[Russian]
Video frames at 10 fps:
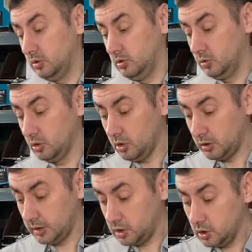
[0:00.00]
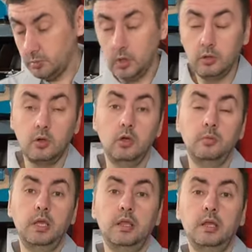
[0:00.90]
Но еще мое такое
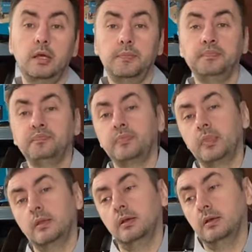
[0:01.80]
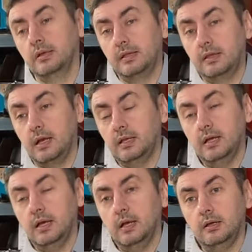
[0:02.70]
мнение,
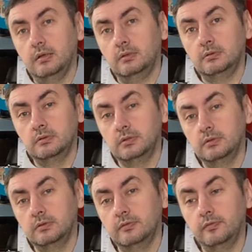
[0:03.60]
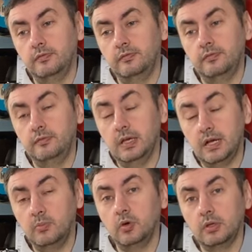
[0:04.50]
когда я
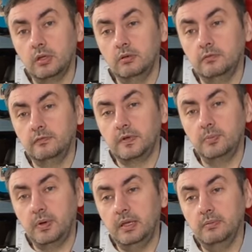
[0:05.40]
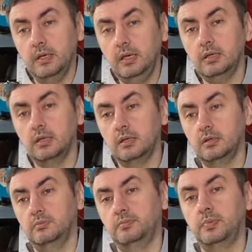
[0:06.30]
работал в компании
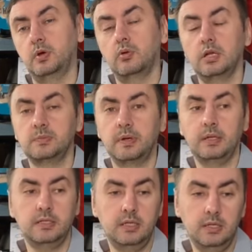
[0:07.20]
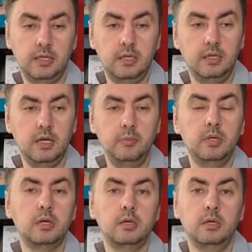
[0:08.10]
Makita, пару раз приносили такие
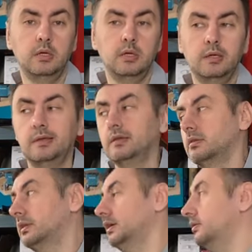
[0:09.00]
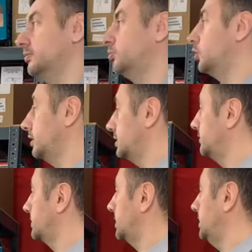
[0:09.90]
триммеры, да и мой, если
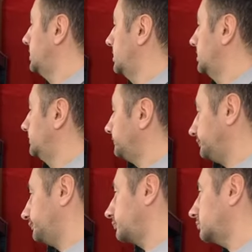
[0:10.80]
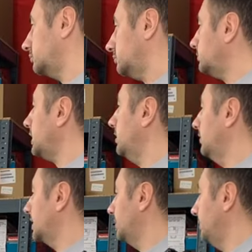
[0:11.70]
вскрыть, в
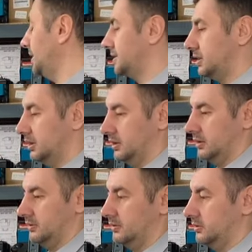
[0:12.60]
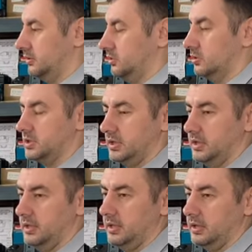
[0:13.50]
этом месте идет
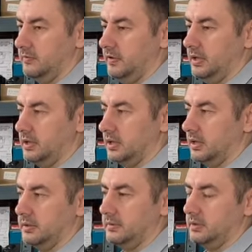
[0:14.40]
соединение двигателя